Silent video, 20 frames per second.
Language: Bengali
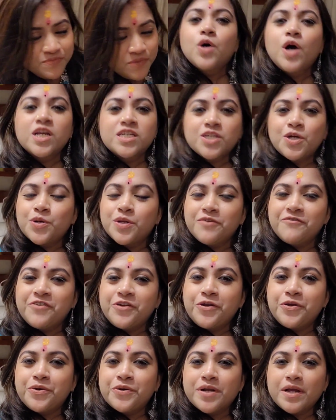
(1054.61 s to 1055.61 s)
তো আশা করি
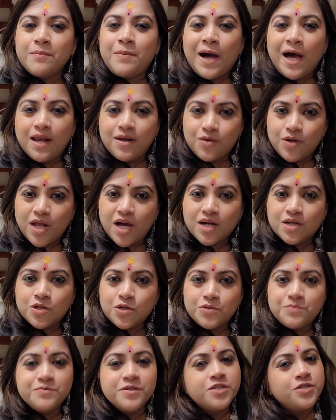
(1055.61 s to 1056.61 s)
ভিডিওটা ভালো
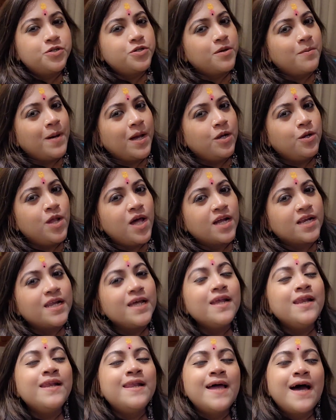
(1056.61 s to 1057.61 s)
লাগলো ভিডিওটা ভালো লাগলে